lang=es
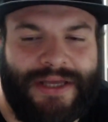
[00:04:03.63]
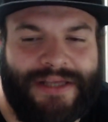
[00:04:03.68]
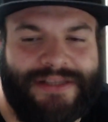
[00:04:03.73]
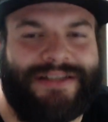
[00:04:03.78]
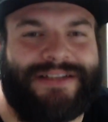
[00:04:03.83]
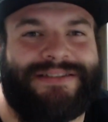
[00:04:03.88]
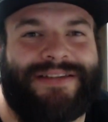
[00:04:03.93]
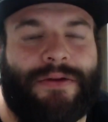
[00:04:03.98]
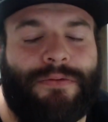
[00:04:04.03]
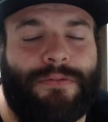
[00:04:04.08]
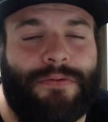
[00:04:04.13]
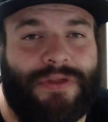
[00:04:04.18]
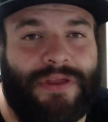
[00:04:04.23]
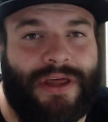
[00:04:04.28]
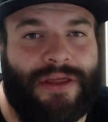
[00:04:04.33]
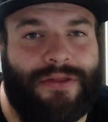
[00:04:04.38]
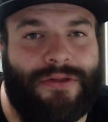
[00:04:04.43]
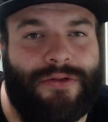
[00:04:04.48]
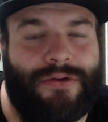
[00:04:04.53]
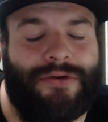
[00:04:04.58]
Se le está
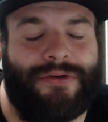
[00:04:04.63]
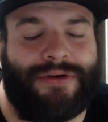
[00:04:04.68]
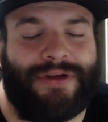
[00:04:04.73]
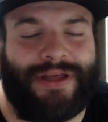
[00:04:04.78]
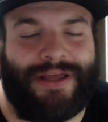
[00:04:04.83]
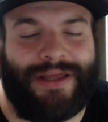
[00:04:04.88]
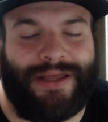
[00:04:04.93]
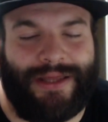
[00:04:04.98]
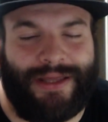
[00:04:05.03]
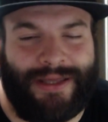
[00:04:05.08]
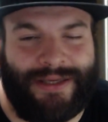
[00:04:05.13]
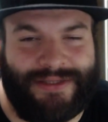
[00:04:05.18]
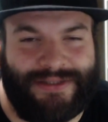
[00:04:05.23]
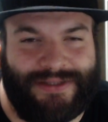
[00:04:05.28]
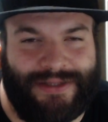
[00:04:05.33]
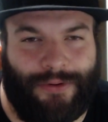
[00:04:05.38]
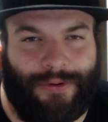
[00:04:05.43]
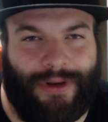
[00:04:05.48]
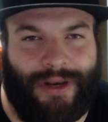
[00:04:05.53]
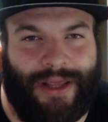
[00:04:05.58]
anunciando
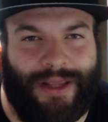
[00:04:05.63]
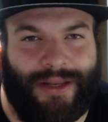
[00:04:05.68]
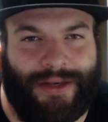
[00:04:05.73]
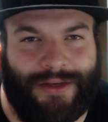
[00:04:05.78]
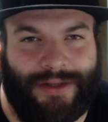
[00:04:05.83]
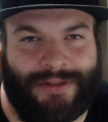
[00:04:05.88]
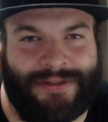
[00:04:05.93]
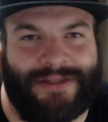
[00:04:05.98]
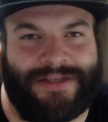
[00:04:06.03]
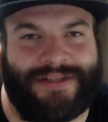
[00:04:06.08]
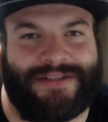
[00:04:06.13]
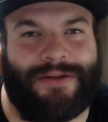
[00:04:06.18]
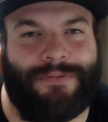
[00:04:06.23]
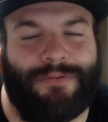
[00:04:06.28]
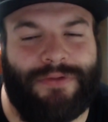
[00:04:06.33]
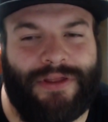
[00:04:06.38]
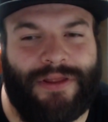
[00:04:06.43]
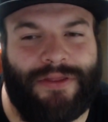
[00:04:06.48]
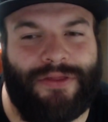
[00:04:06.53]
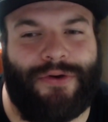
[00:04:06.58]
este online. Se le está
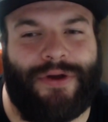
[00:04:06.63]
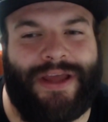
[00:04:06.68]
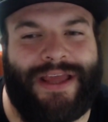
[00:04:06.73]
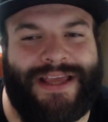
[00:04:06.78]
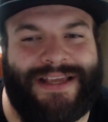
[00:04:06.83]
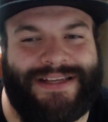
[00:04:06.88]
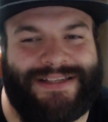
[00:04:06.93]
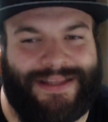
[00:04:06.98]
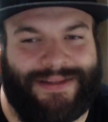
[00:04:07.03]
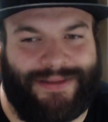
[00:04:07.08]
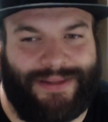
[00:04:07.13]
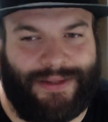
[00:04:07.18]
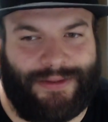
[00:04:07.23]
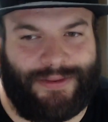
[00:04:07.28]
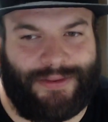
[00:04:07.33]
anunciando esta tienda.